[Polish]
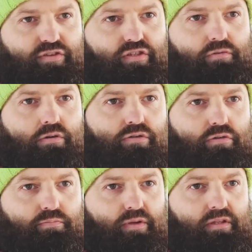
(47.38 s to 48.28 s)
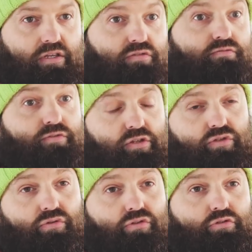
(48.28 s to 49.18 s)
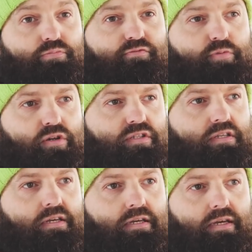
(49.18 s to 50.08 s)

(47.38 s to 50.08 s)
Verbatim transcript: wysyłało do 15-20 osób w Polsce